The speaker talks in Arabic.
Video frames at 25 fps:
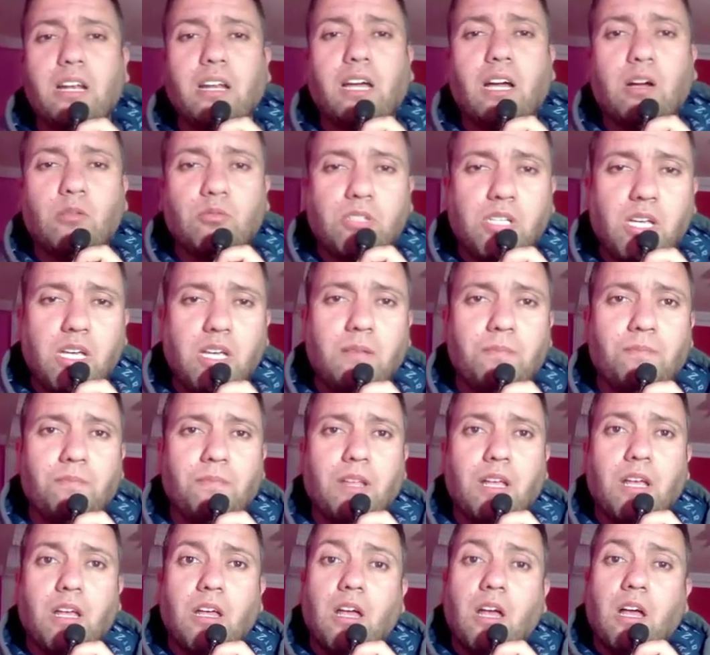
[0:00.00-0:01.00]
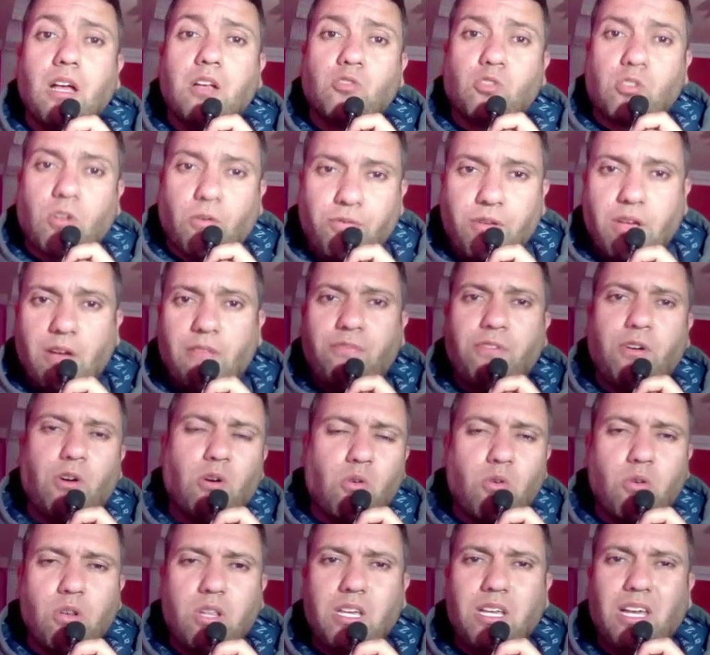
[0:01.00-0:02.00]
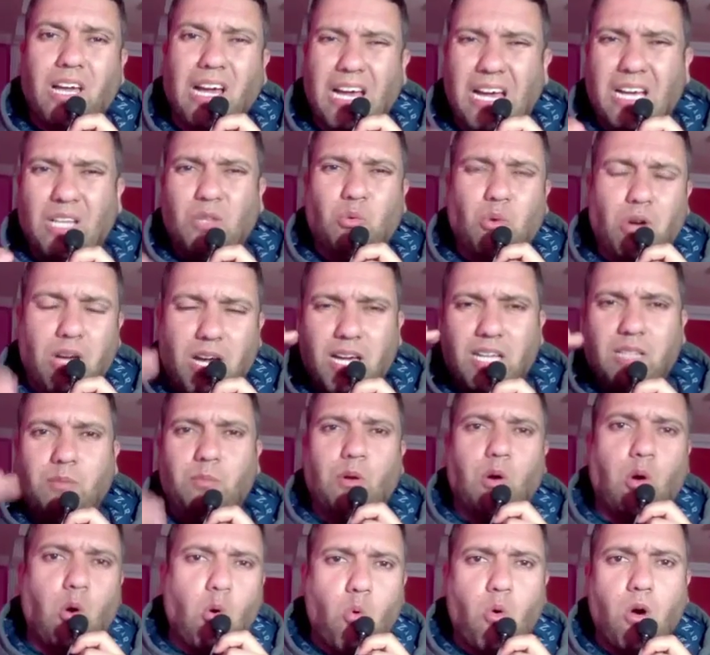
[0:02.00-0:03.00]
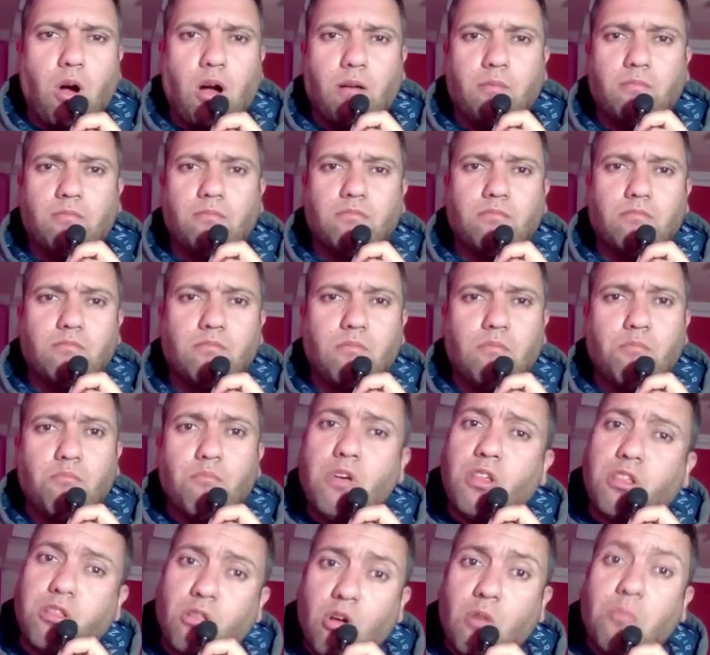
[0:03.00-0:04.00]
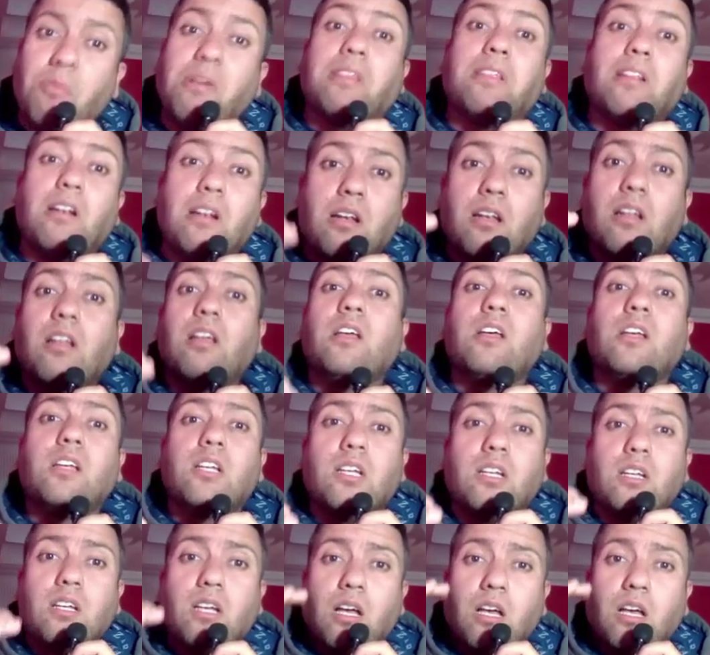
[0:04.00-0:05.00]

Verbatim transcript: إذا خوتي سفيان في غولي عائد وعائد بقوة مثله مثل